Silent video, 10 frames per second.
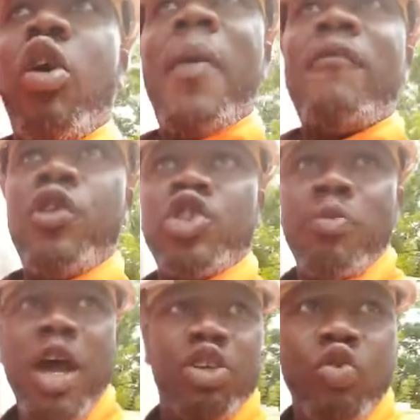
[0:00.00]
forcément
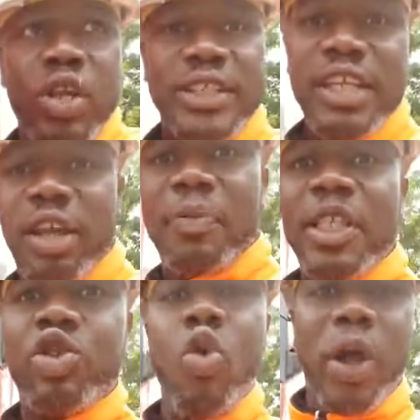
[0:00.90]
et des
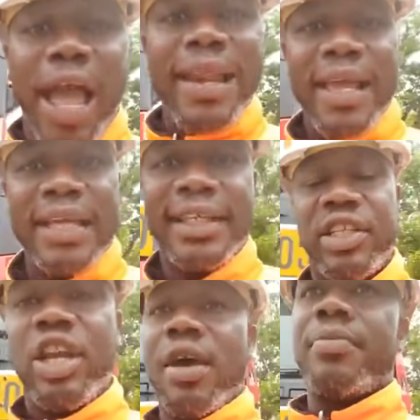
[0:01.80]
entreprises locales,
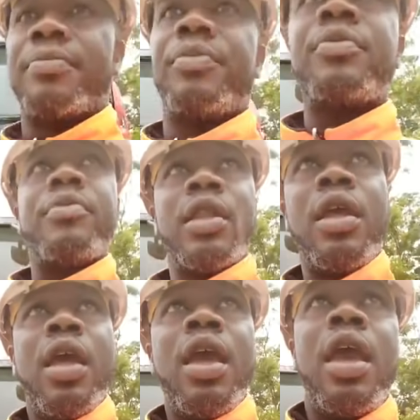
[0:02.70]
etc.
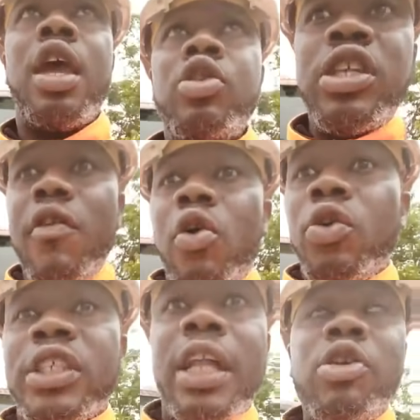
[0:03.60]
Et nous avons
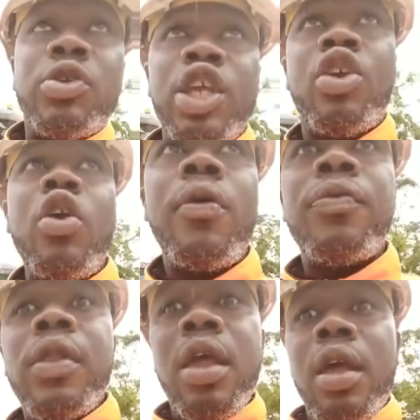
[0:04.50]
constaté aussi que
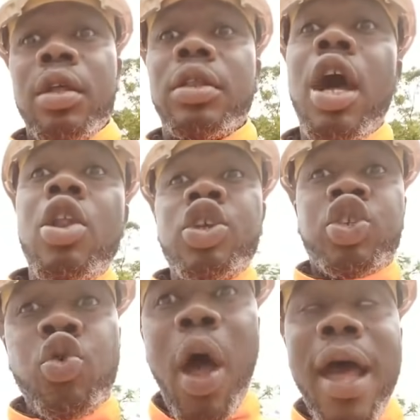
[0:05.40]
dans le
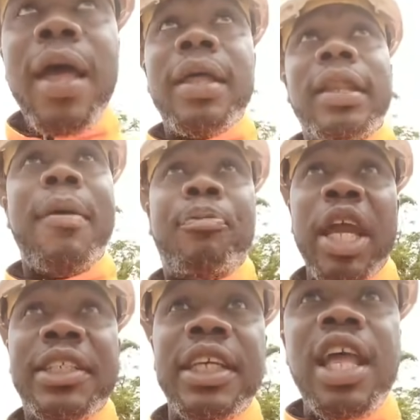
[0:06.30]
choix des
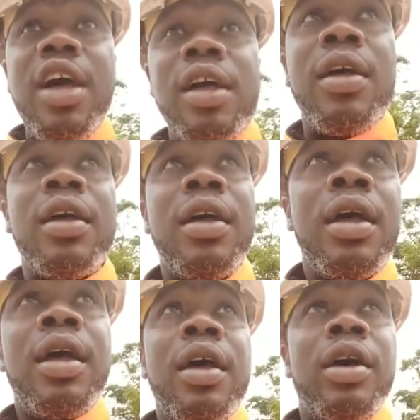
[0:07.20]
présidents
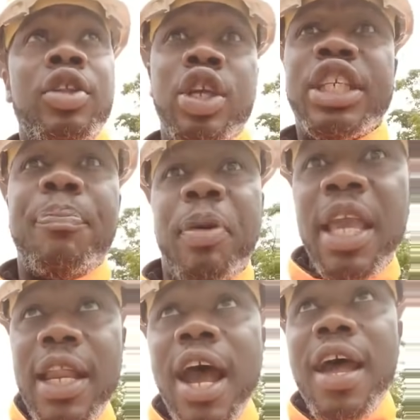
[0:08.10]
de ces
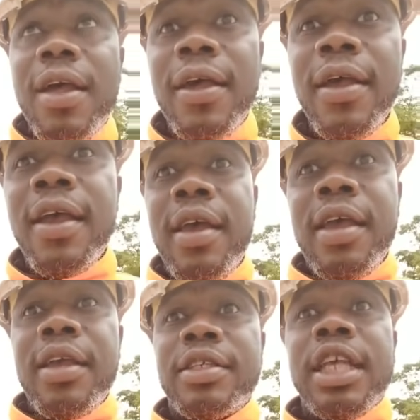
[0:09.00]
pays-là,
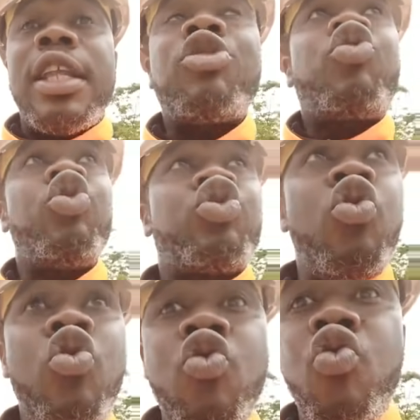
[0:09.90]
c'était
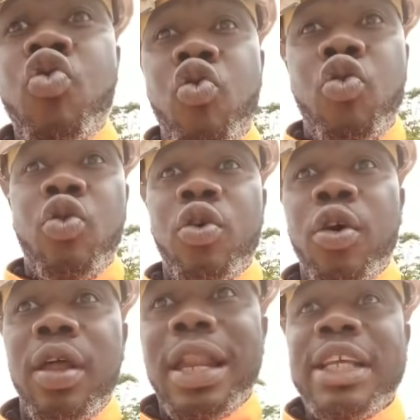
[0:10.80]
toujours
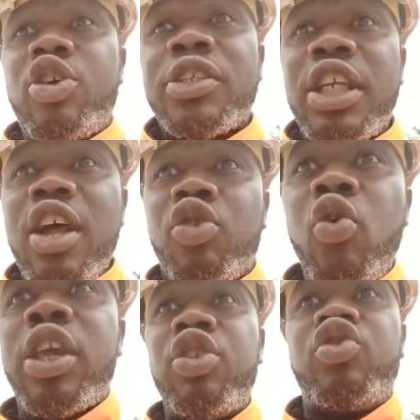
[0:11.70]
les Occidentaux
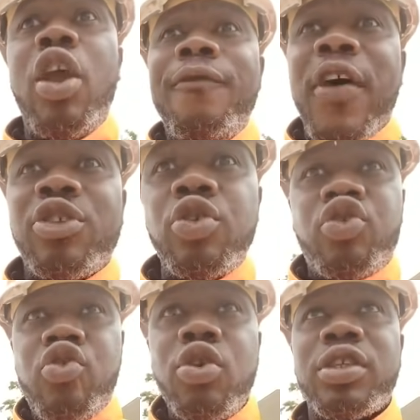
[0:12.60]
qui, d'une façon ou d'une
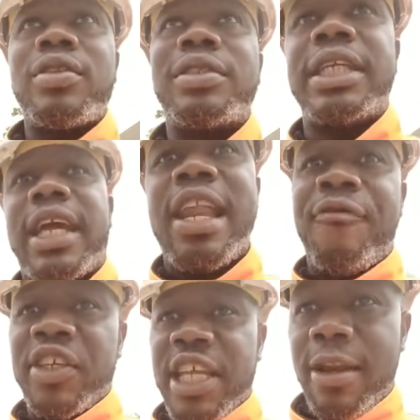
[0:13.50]
autre, tiraient les
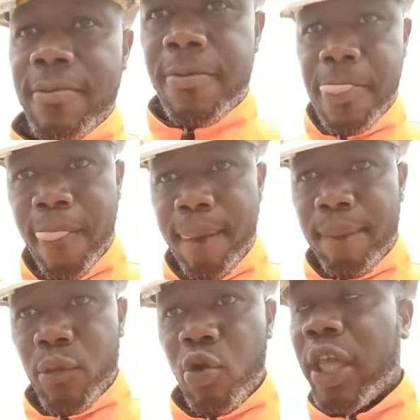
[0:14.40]
ficelles.
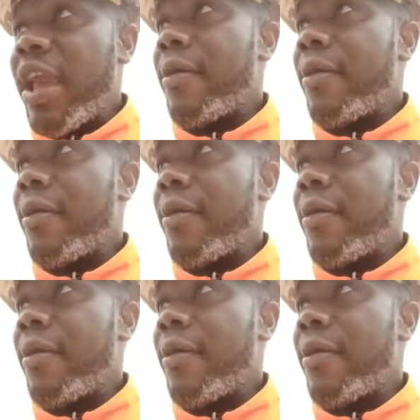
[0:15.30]
OK